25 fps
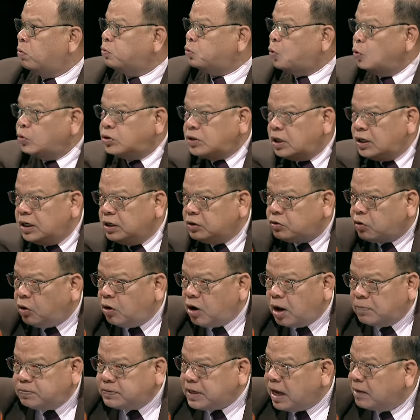ทุจริตคอร์
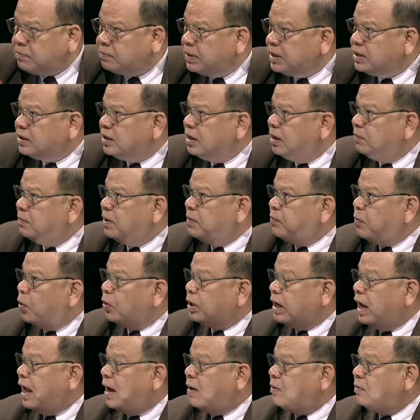รัปชันมันเกินไปหมด
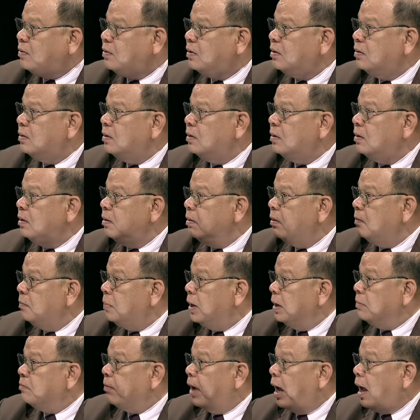แล้วกลับ
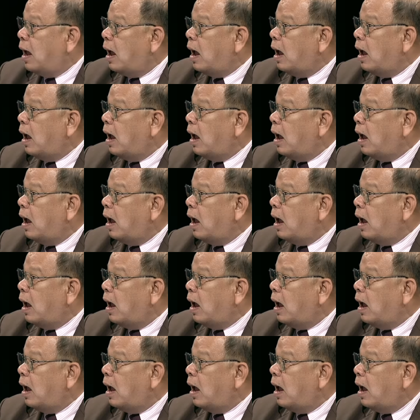ผิดไหม